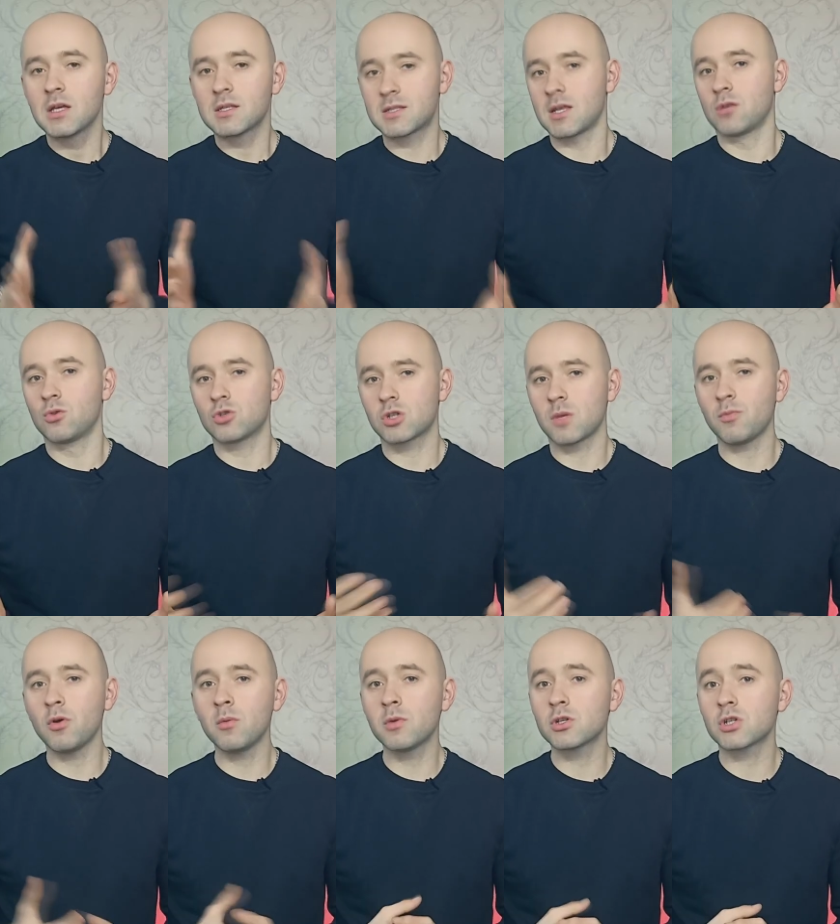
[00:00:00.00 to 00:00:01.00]
Следующая
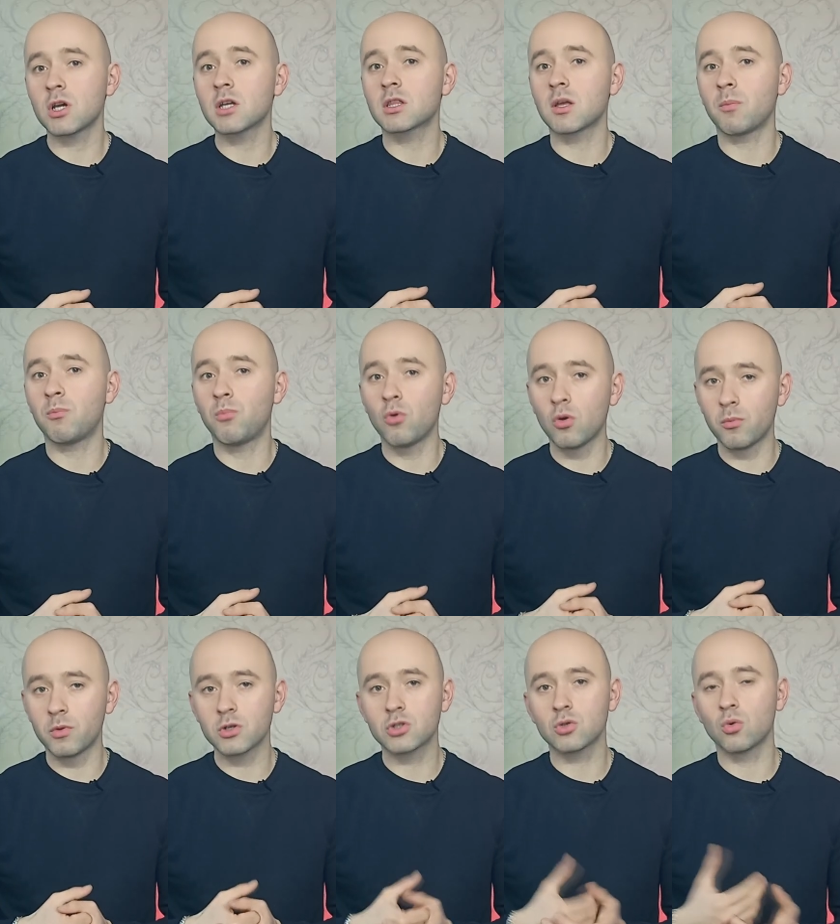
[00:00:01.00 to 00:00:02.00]
помощь это
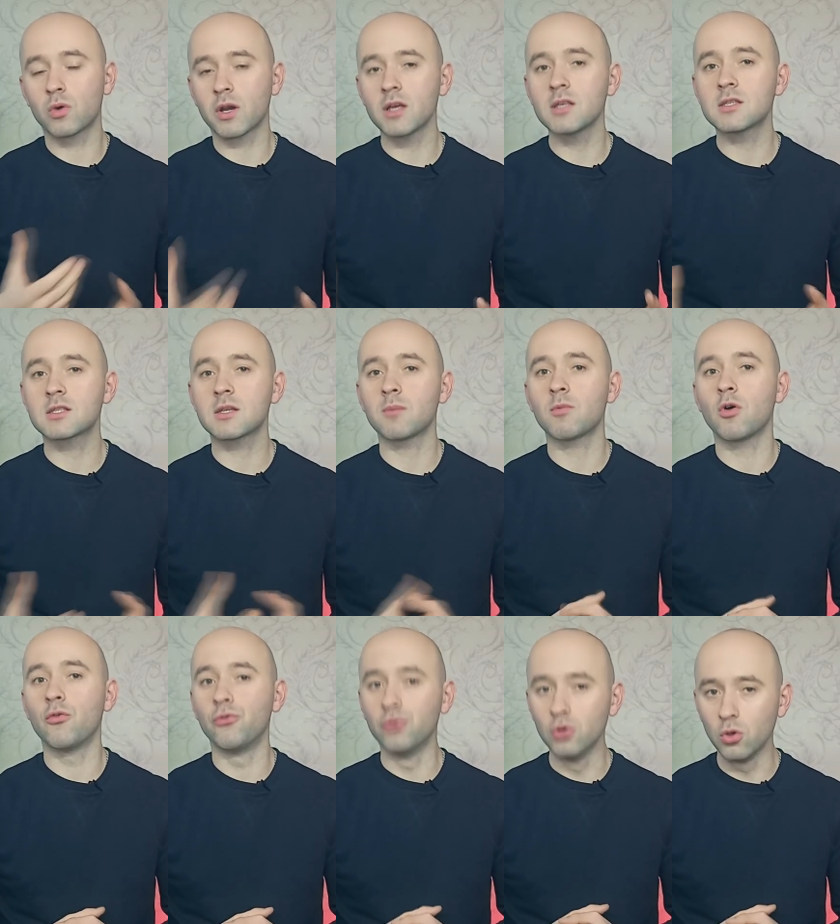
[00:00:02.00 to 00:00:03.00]
помощь украинцам
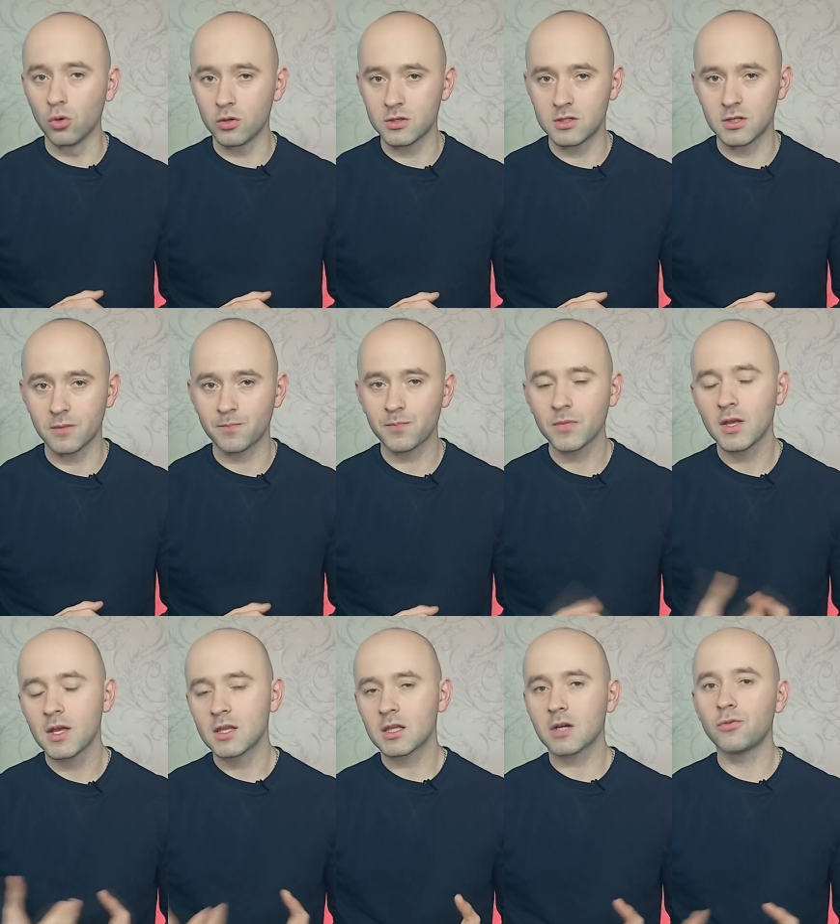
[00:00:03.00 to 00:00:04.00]
в Лодзе.
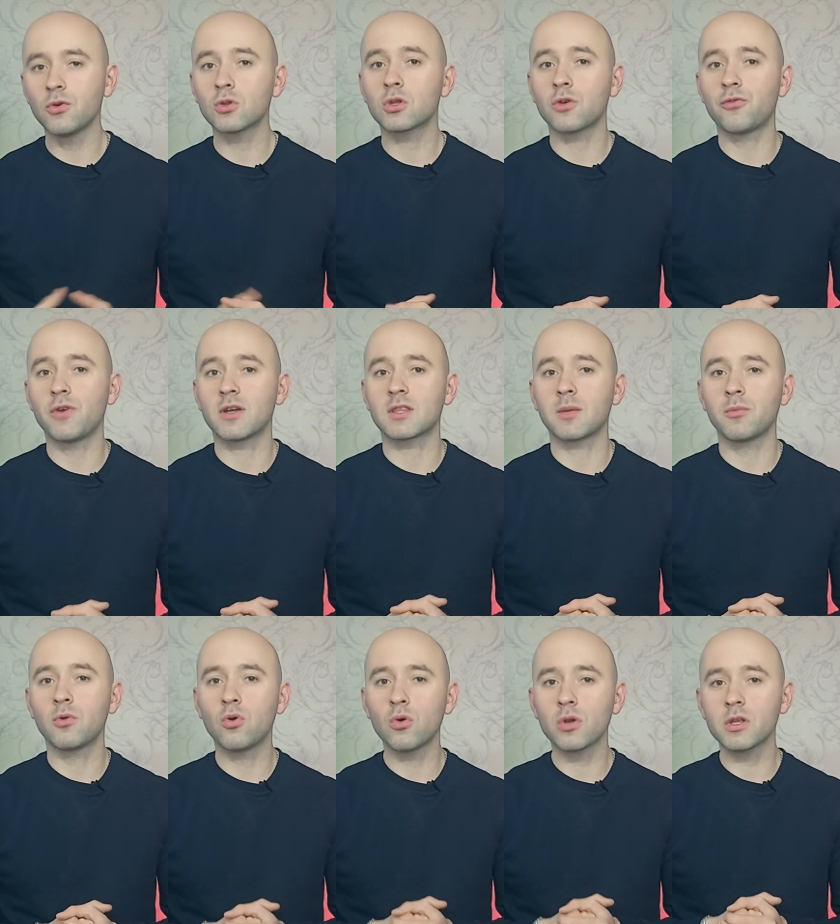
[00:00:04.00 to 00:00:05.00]
Так вот, в
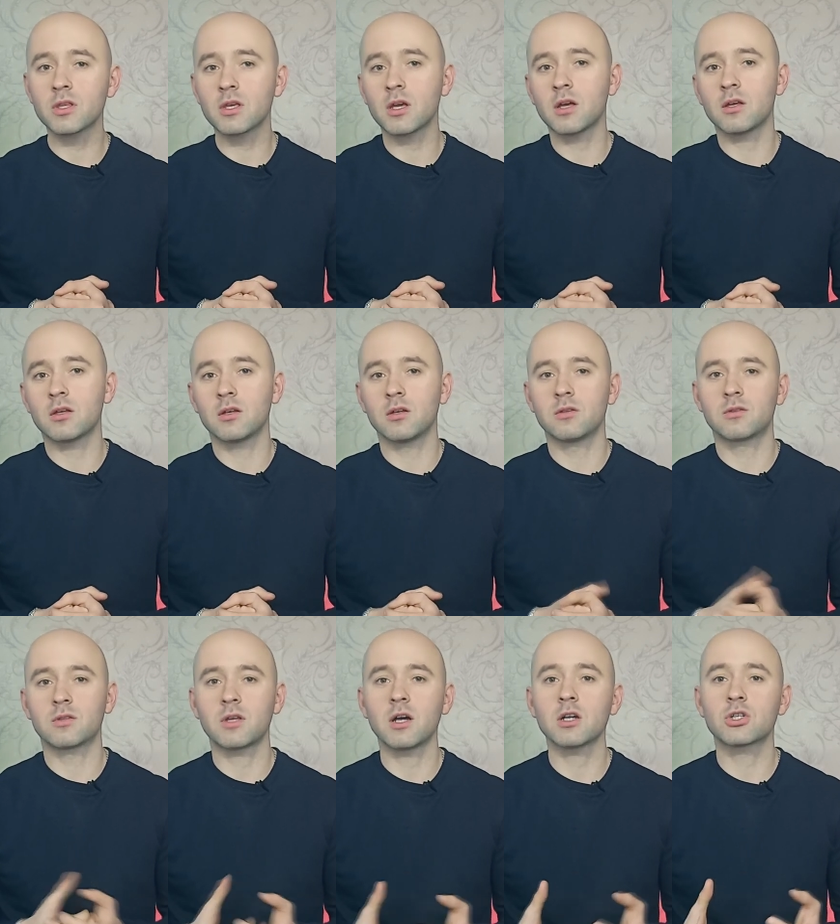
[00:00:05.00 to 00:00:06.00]
этом городе э,
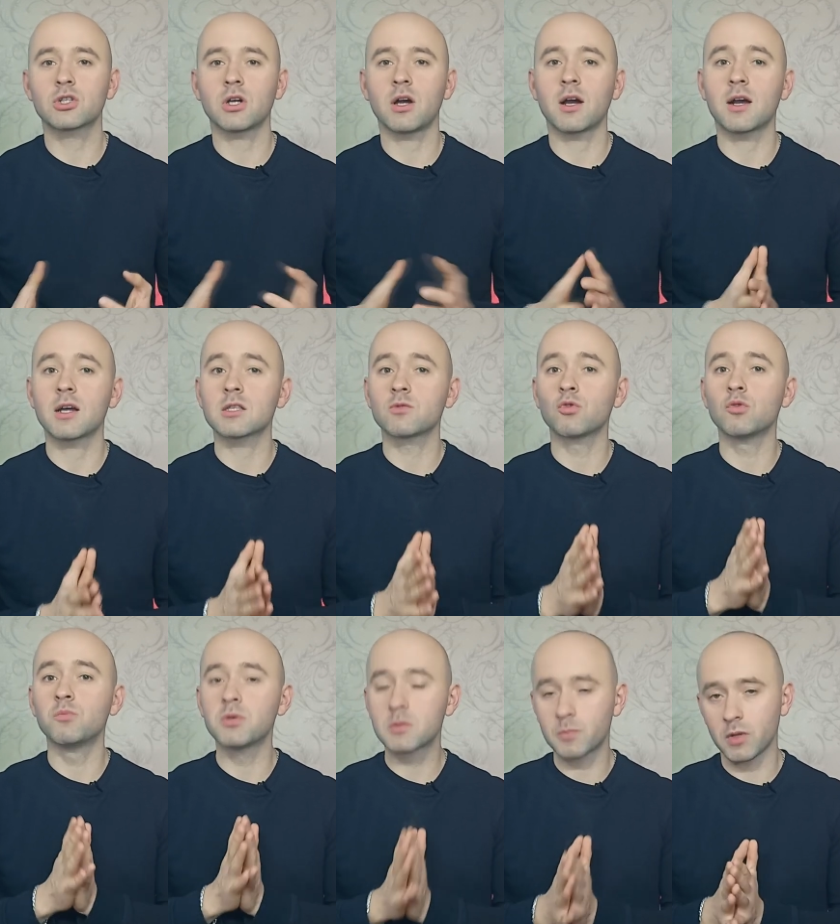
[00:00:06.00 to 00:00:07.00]
также
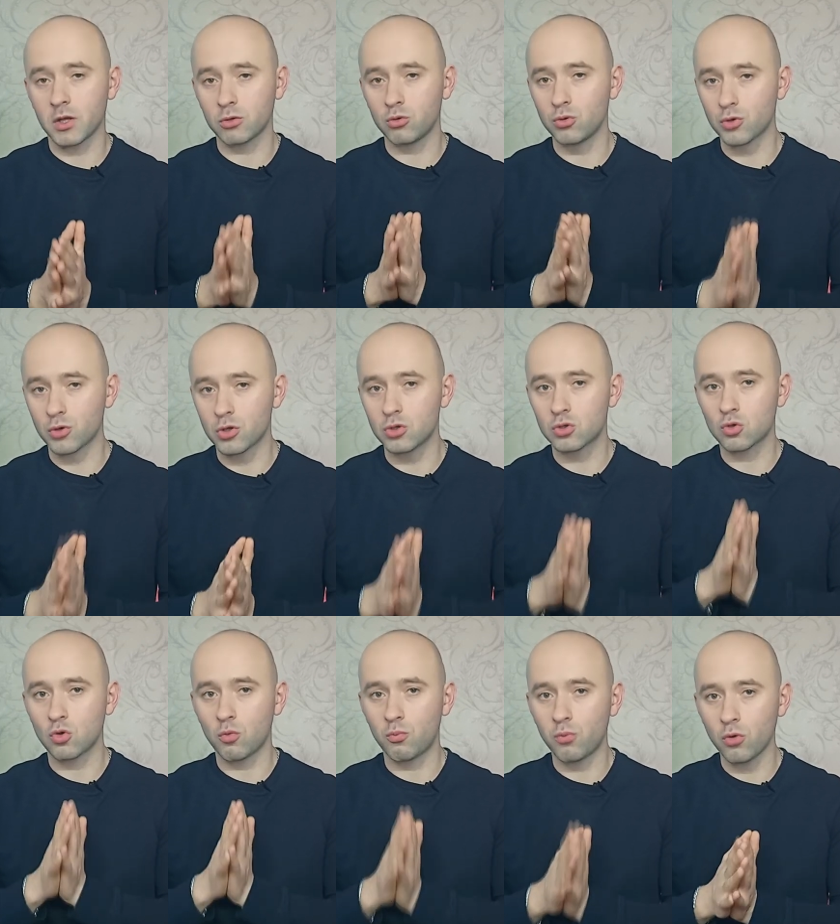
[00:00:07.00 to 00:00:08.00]
оказывают бесплатную
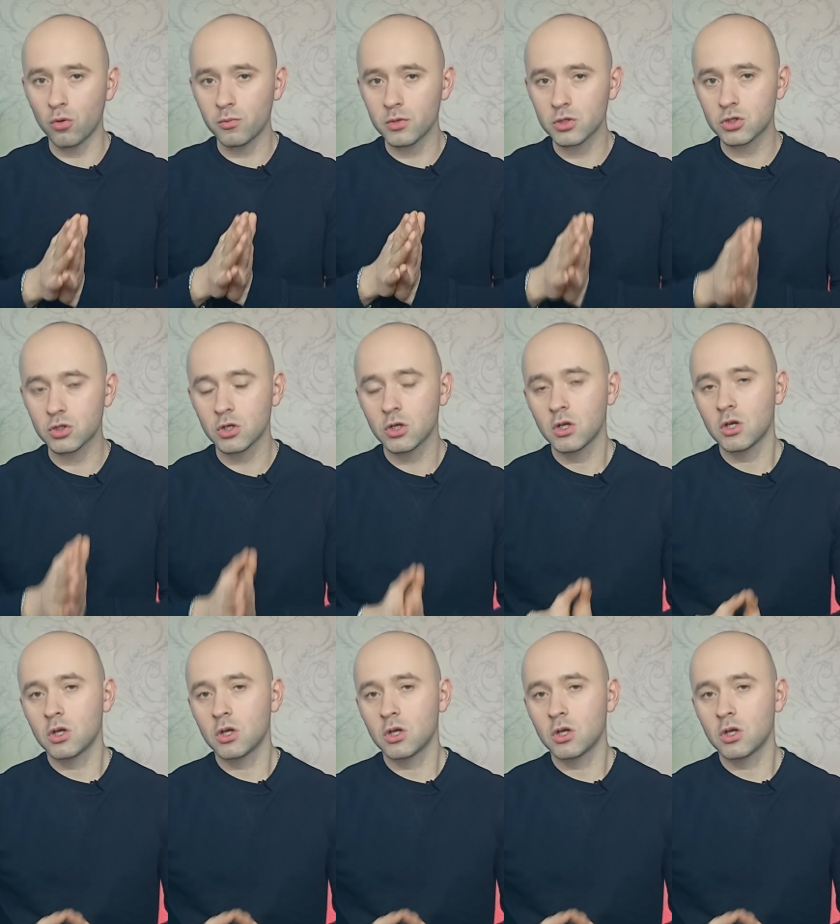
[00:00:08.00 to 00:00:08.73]
юридическую помощь.